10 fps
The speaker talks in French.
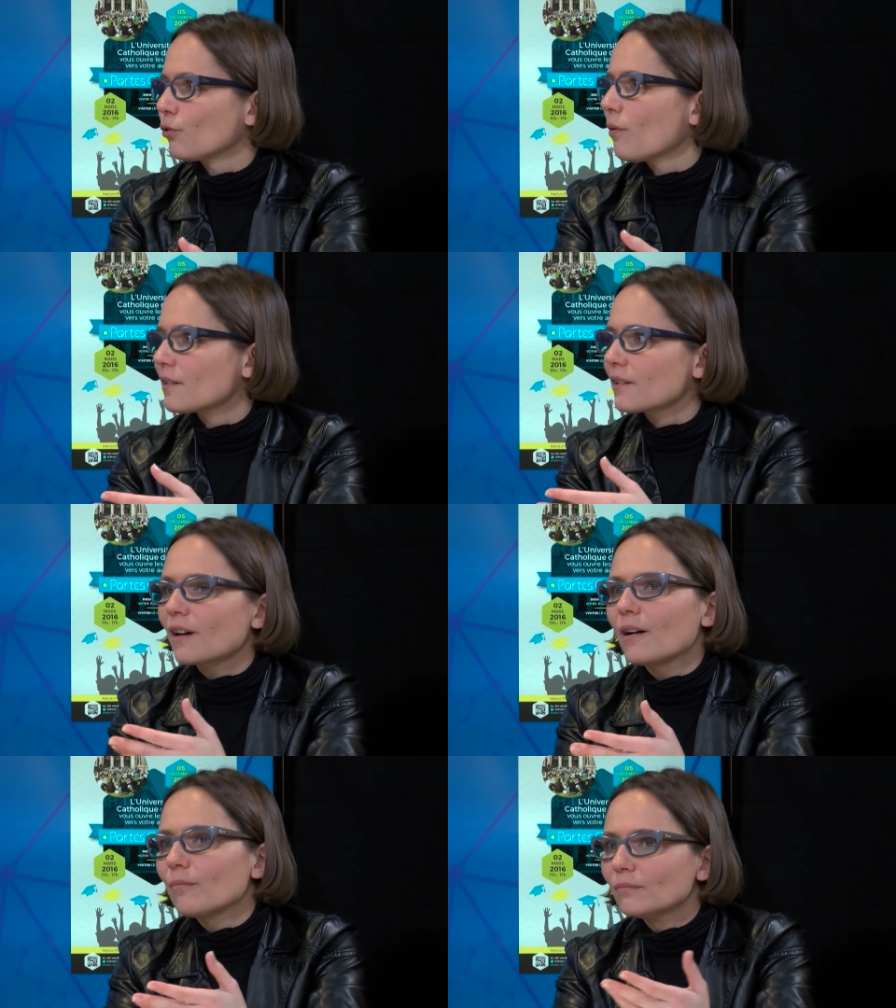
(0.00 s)
en droit, ça
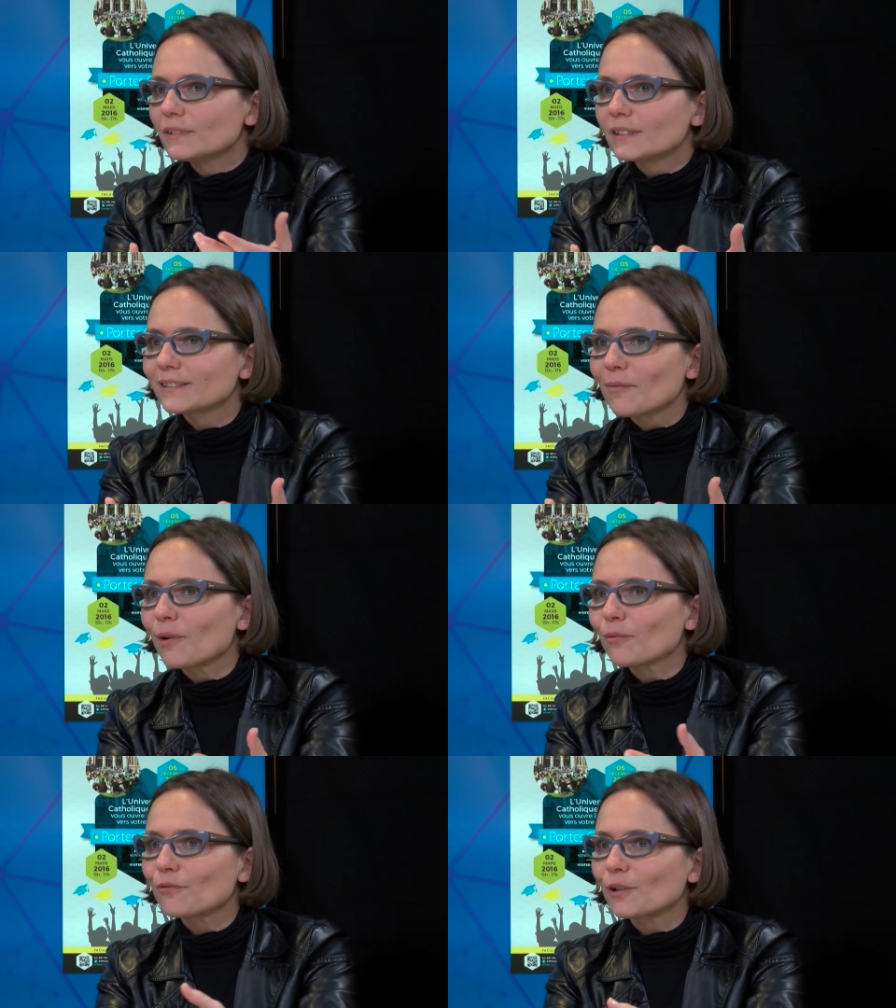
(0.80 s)
sera
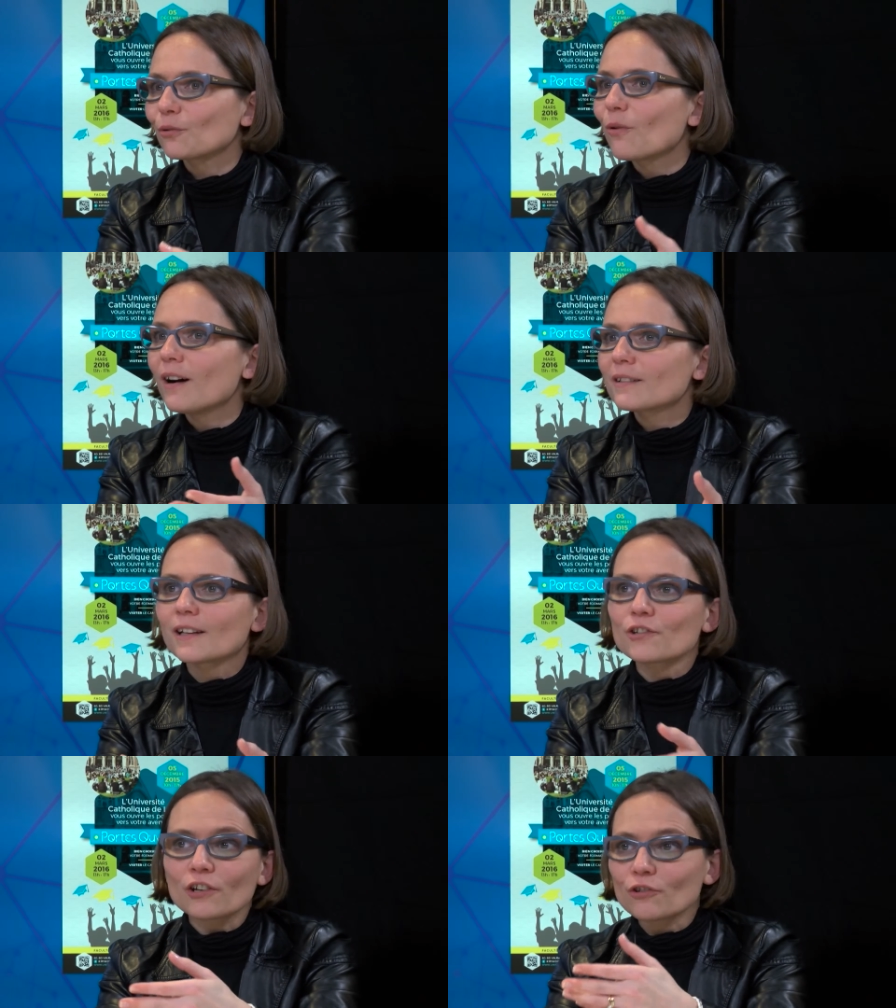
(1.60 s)
nécessairement un profil de droit.
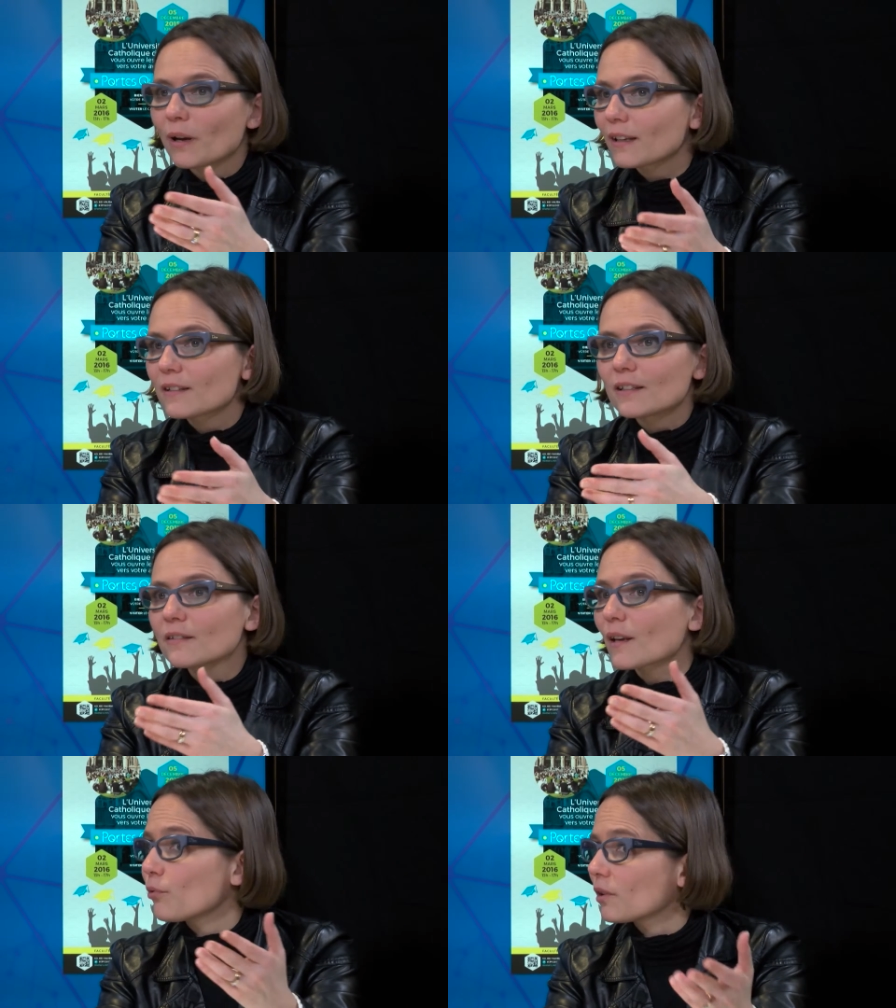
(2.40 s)
Si elle cherche en
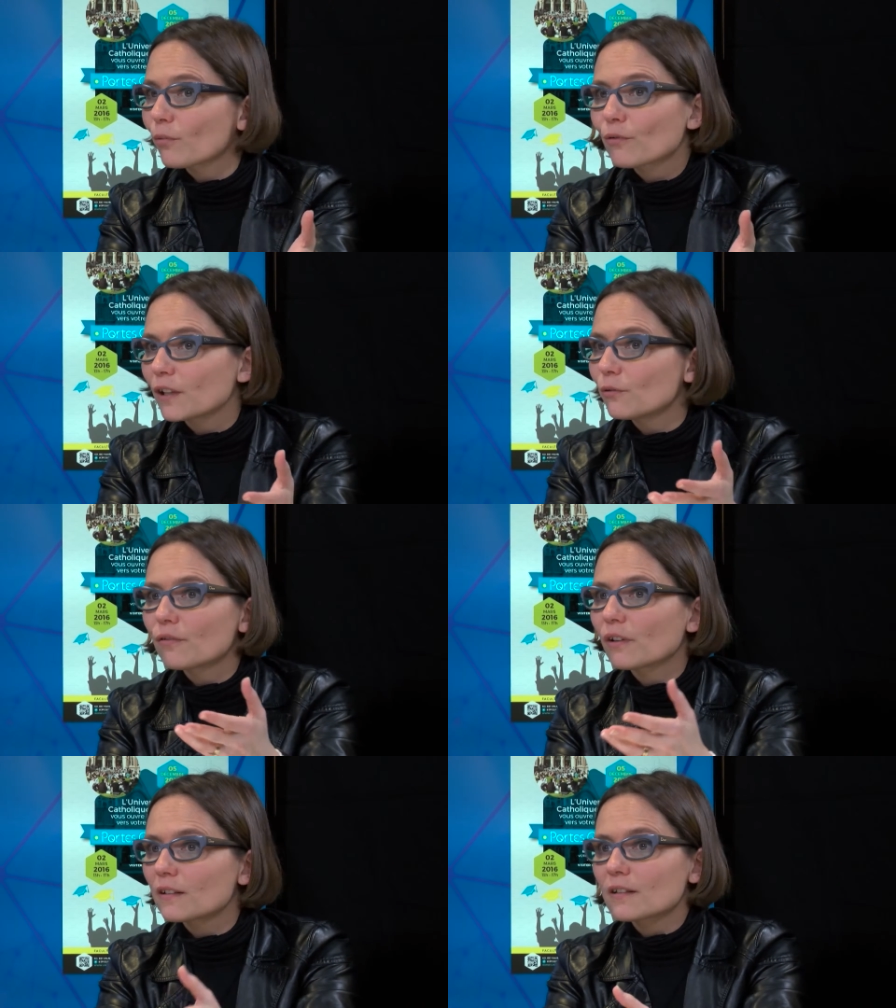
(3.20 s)
marketing, ça peut être un profil de
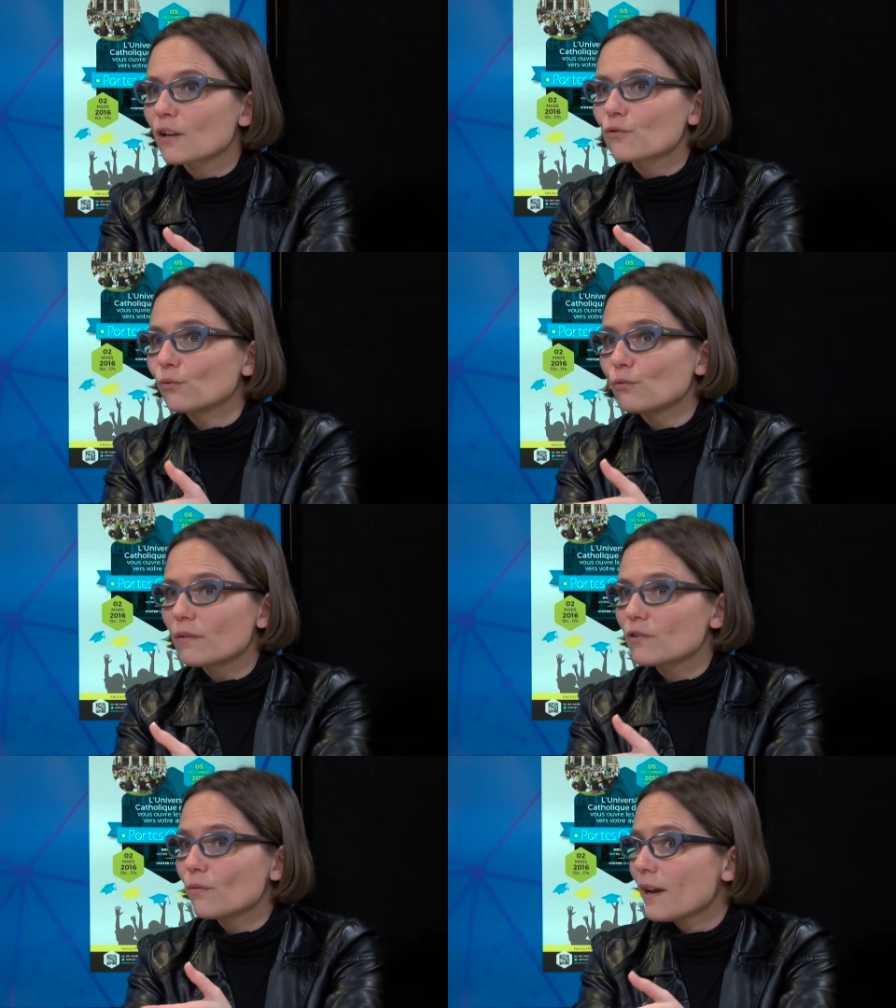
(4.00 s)
FLSH ou de
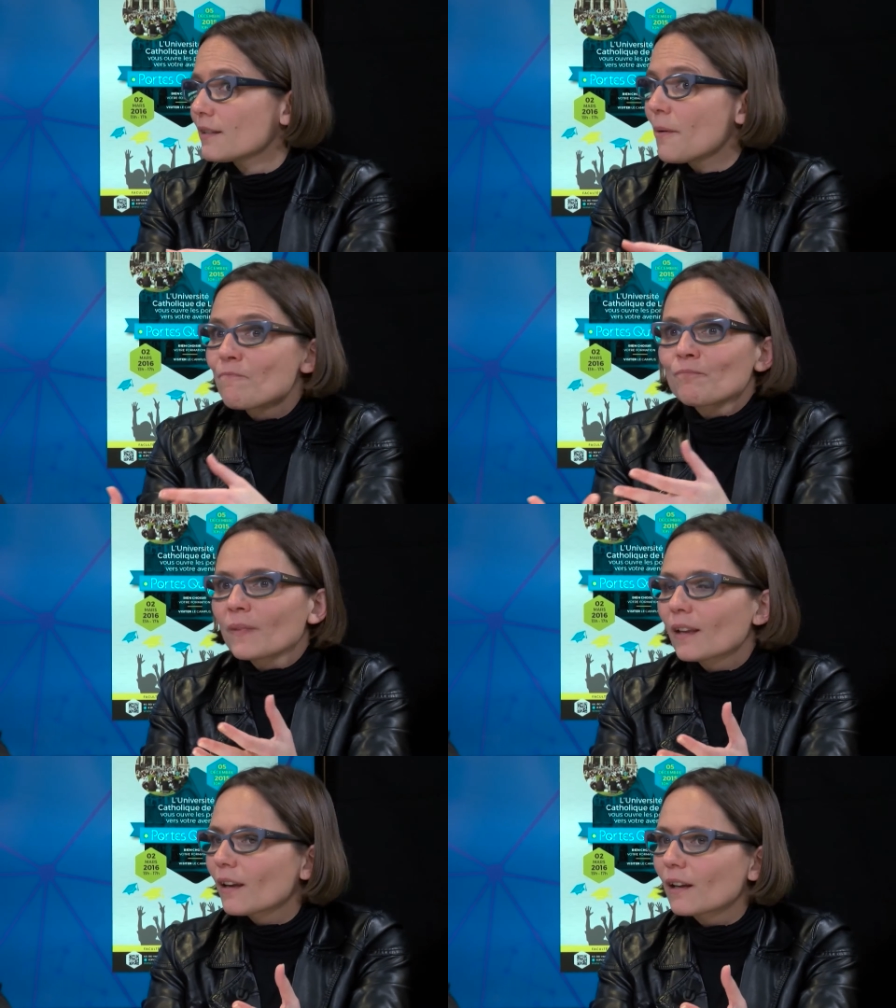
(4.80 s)
FGES.
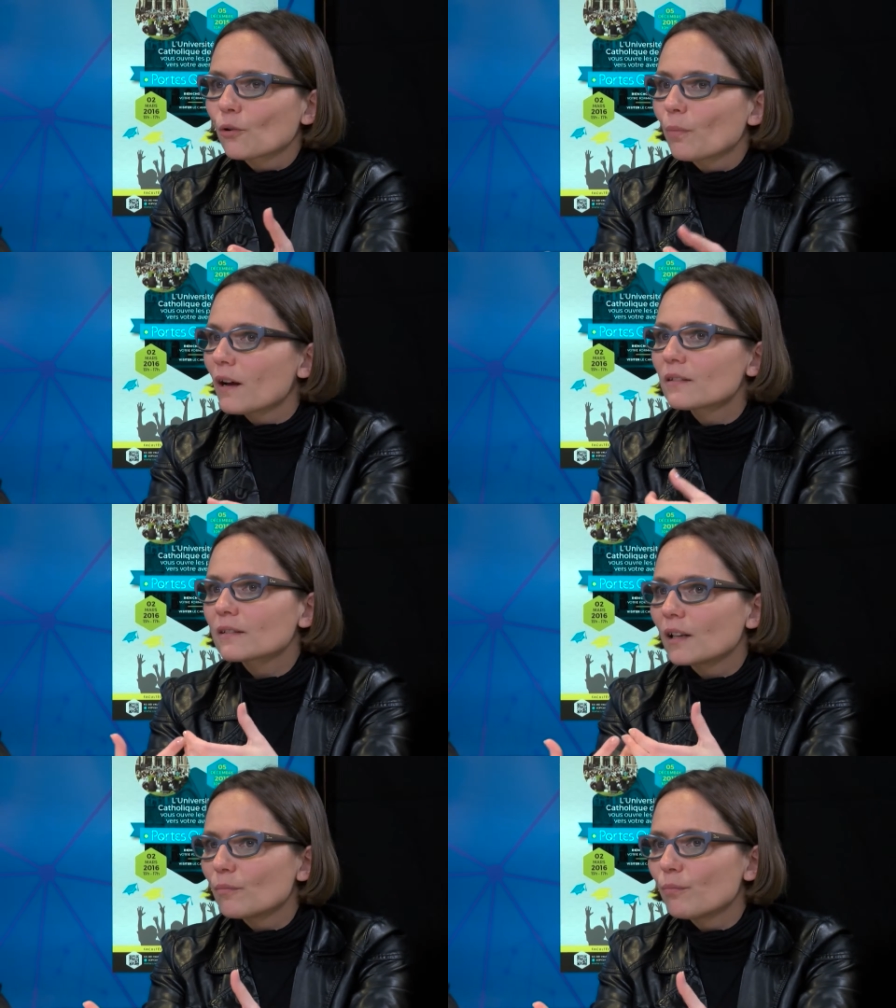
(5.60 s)
Quelque part,
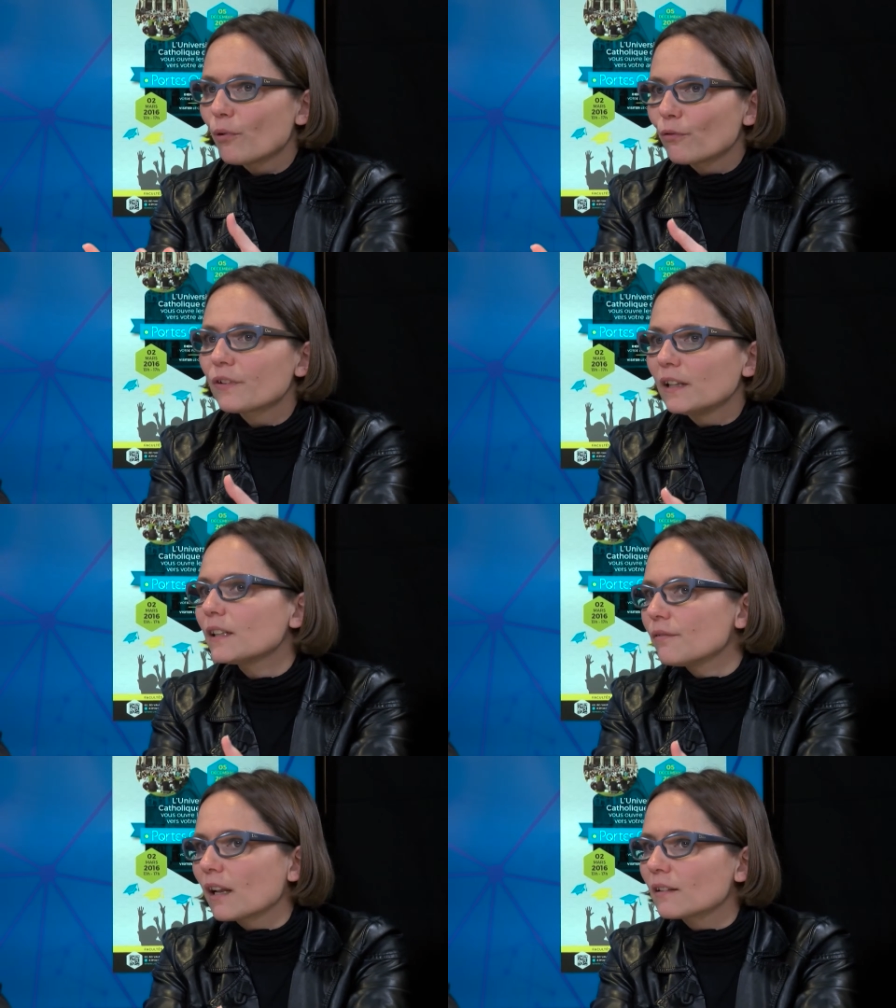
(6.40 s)
c'est le profil
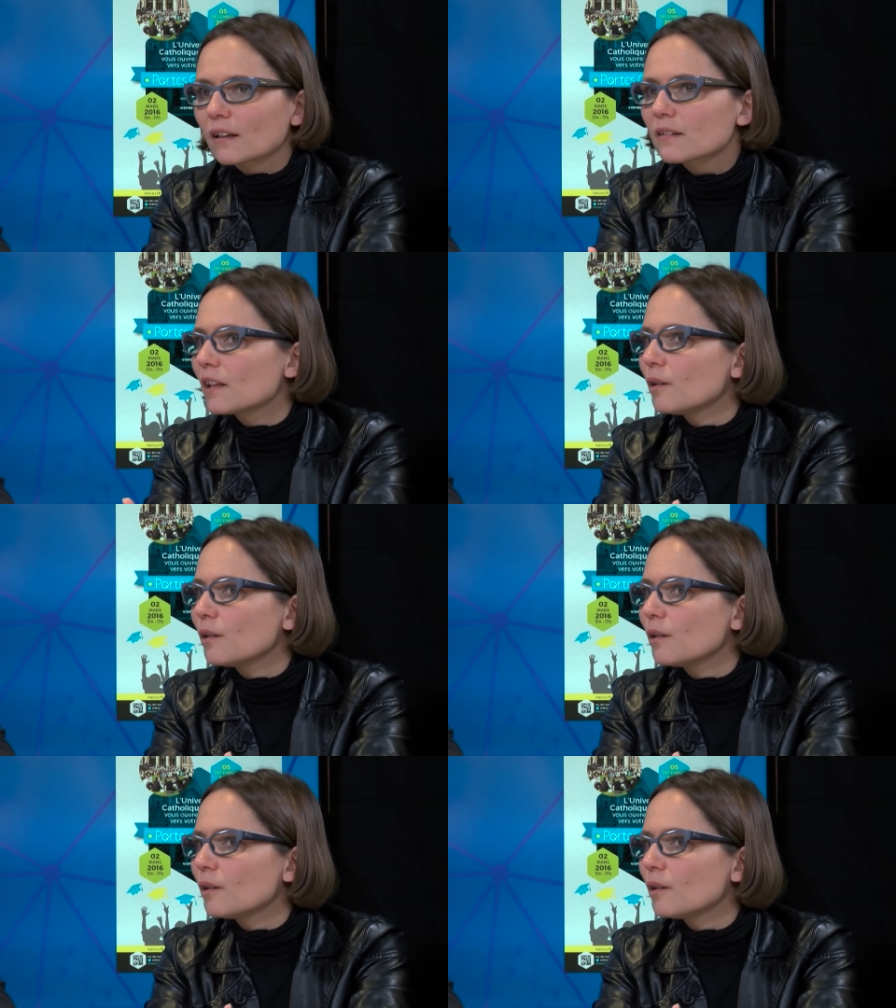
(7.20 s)
qui va l'intéresser et